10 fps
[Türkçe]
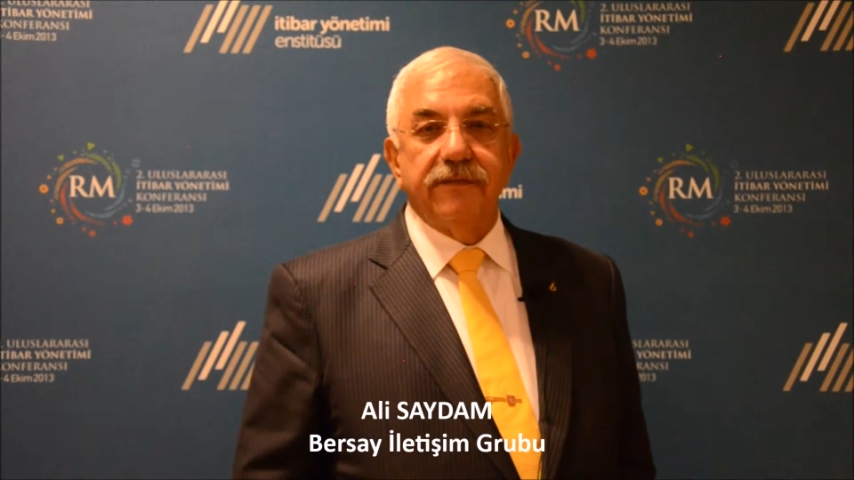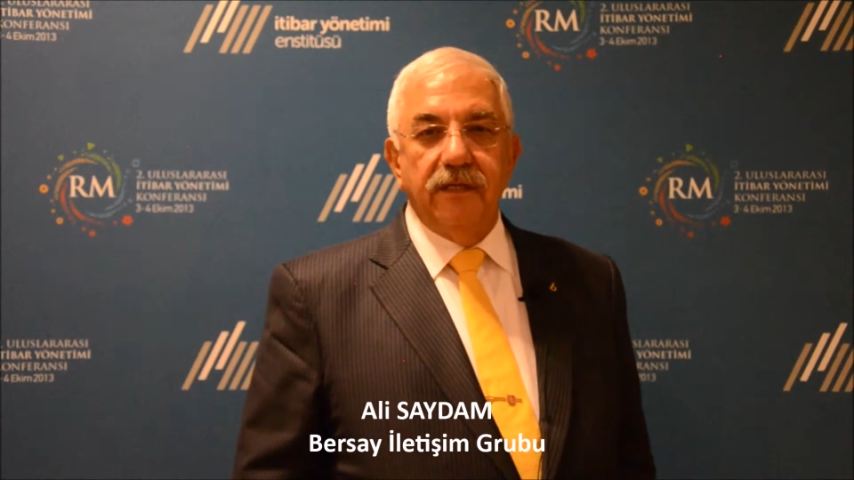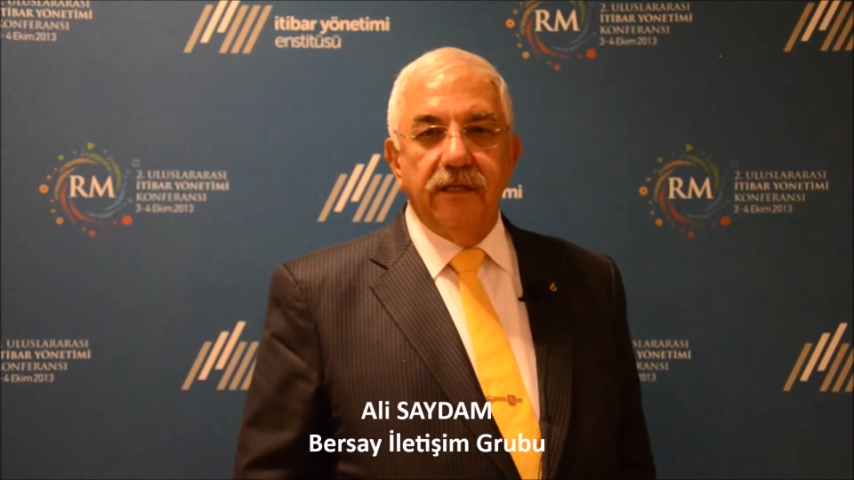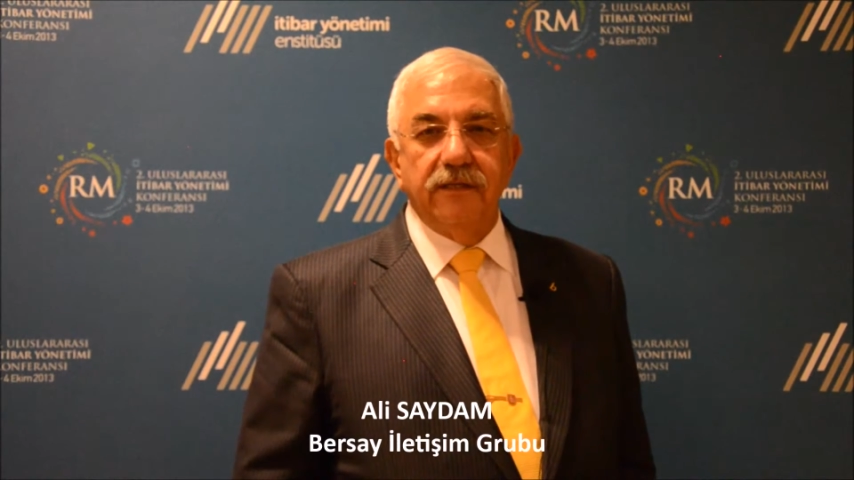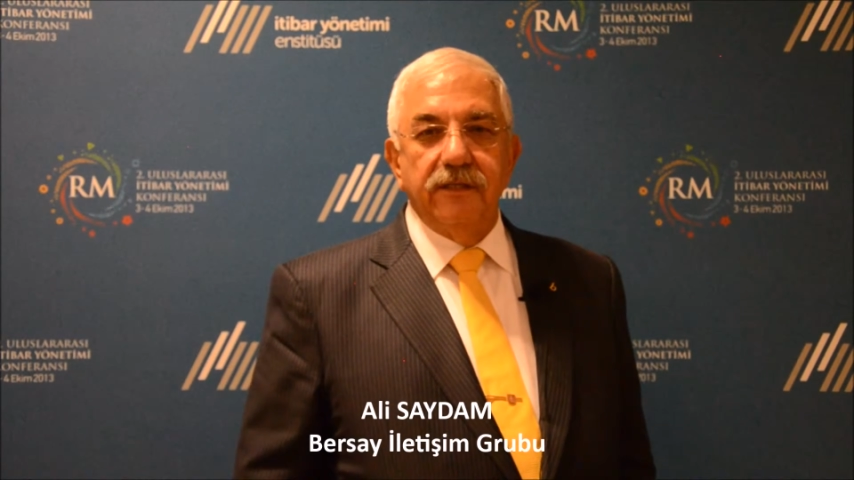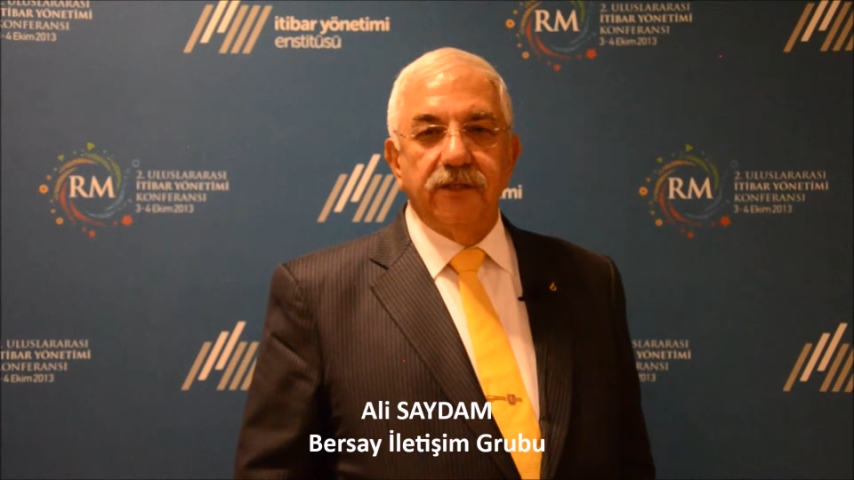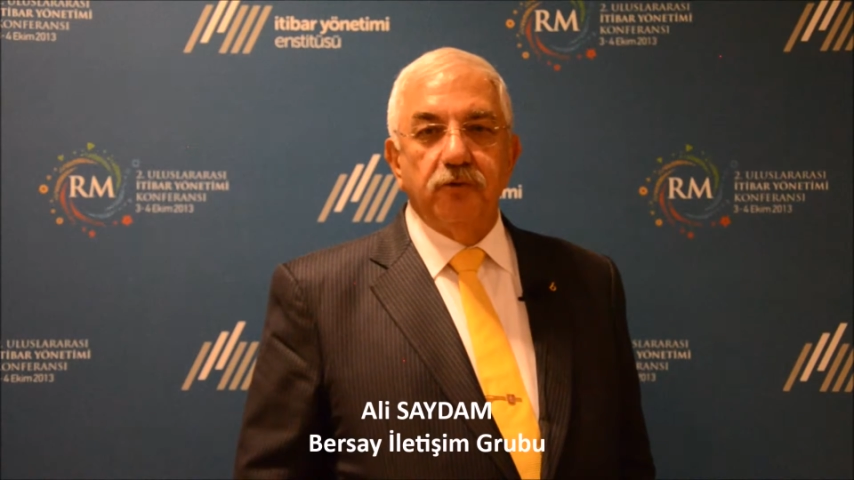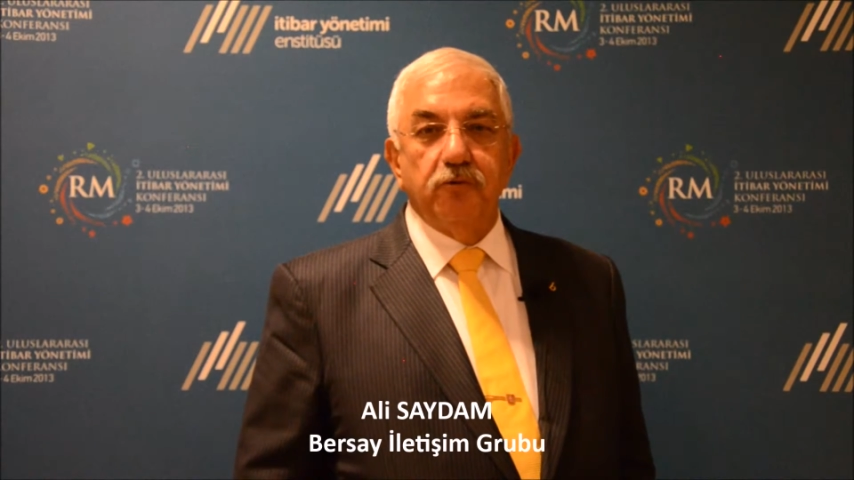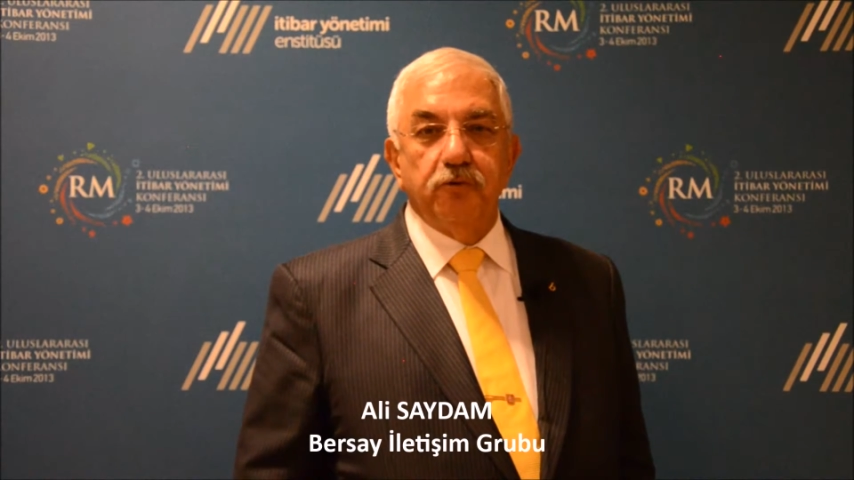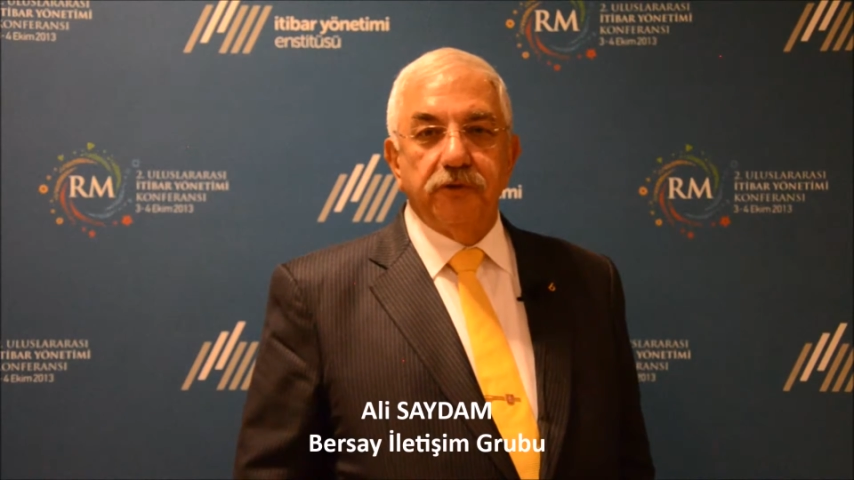tellerindeki
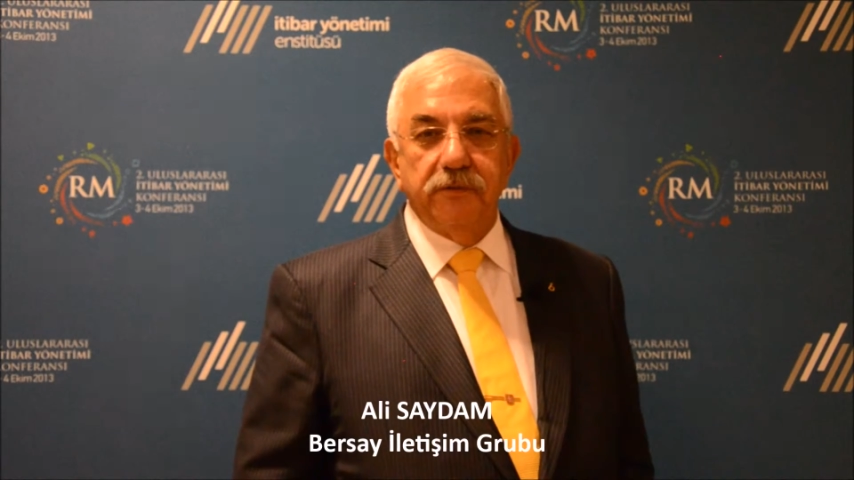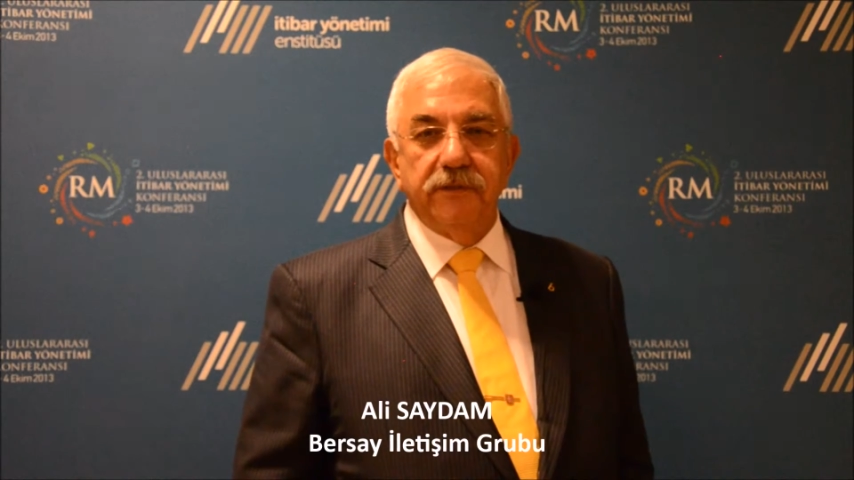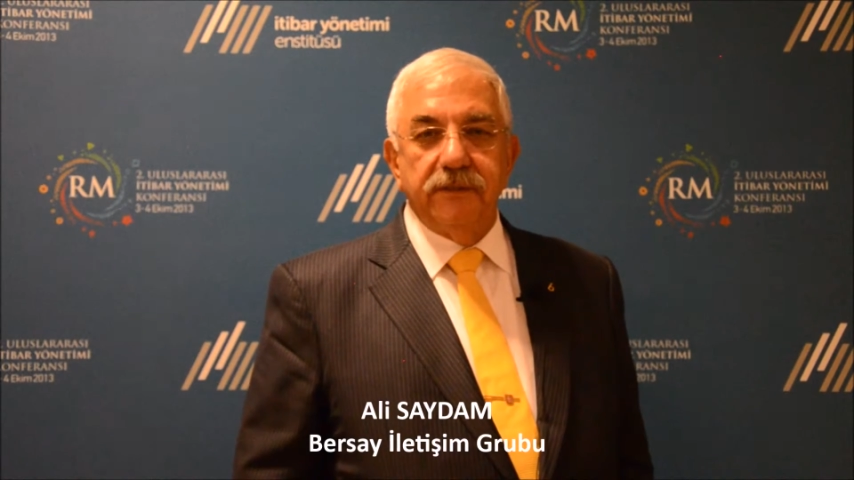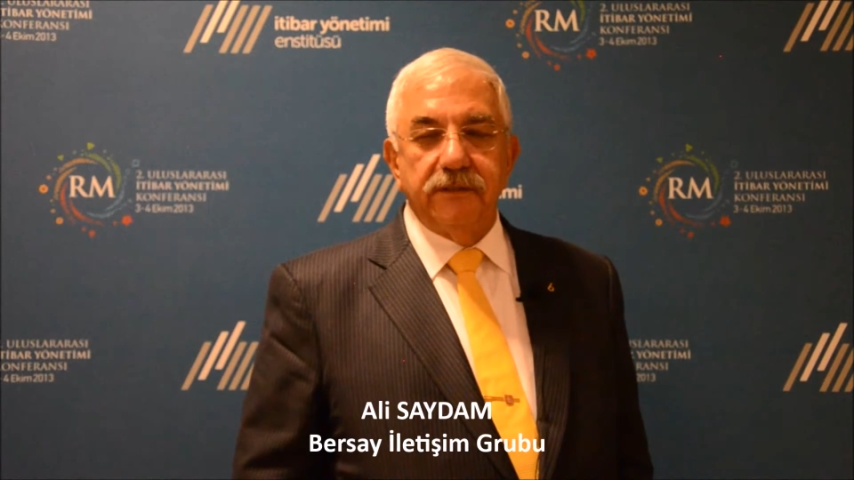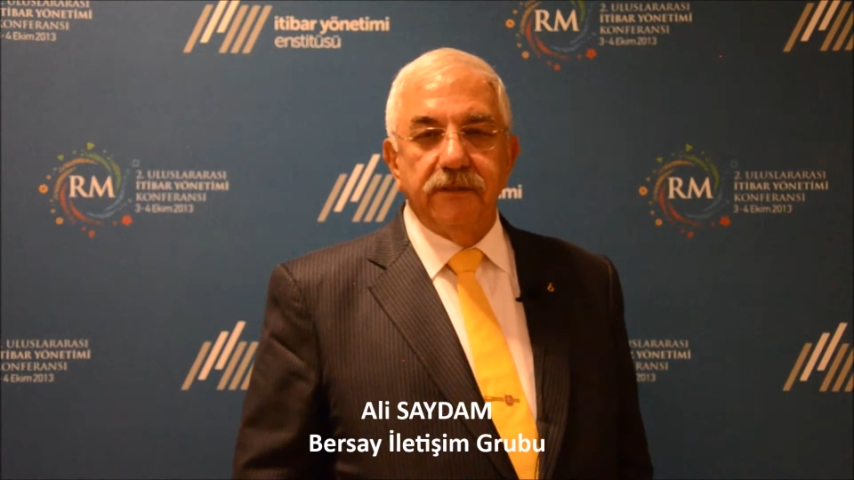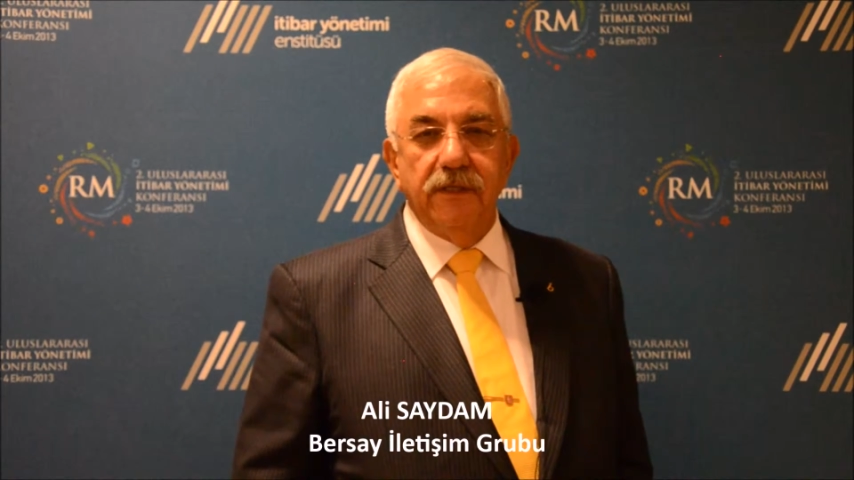kuş gibidir.